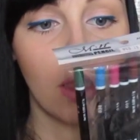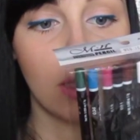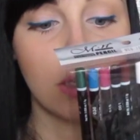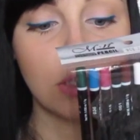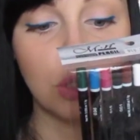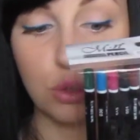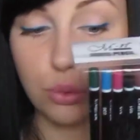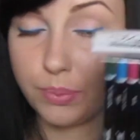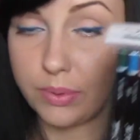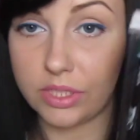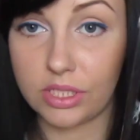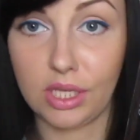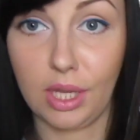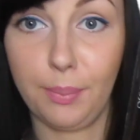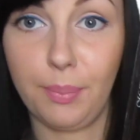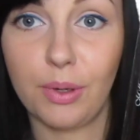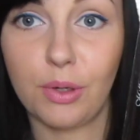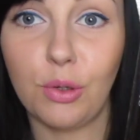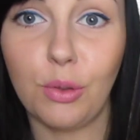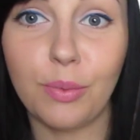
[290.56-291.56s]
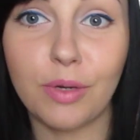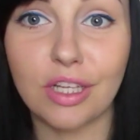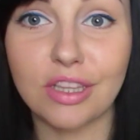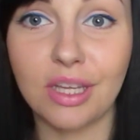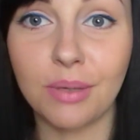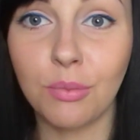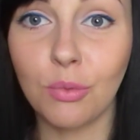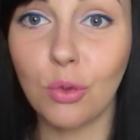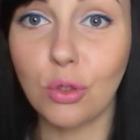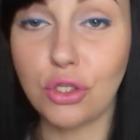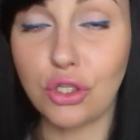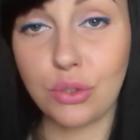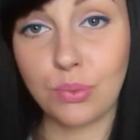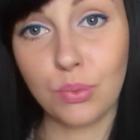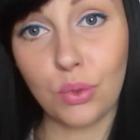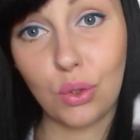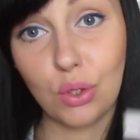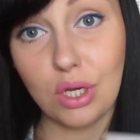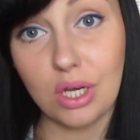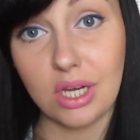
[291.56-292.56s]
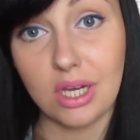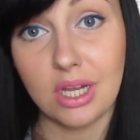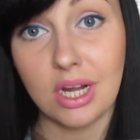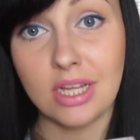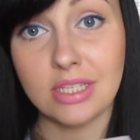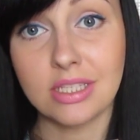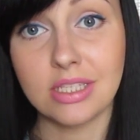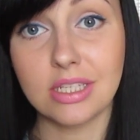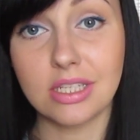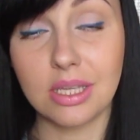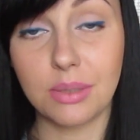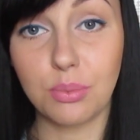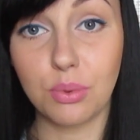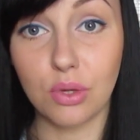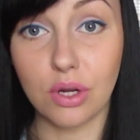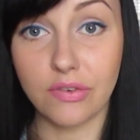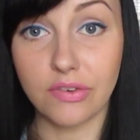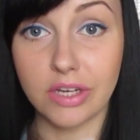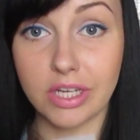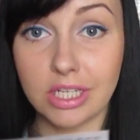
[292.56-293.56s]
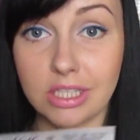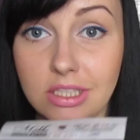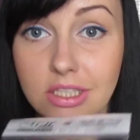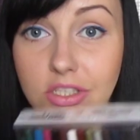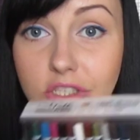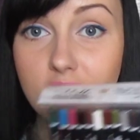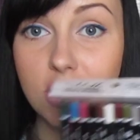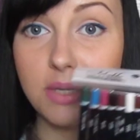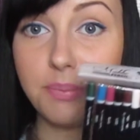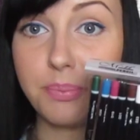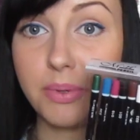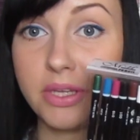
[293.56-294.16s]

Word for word: Суперская покупка, там очень много разных наборов карандашей,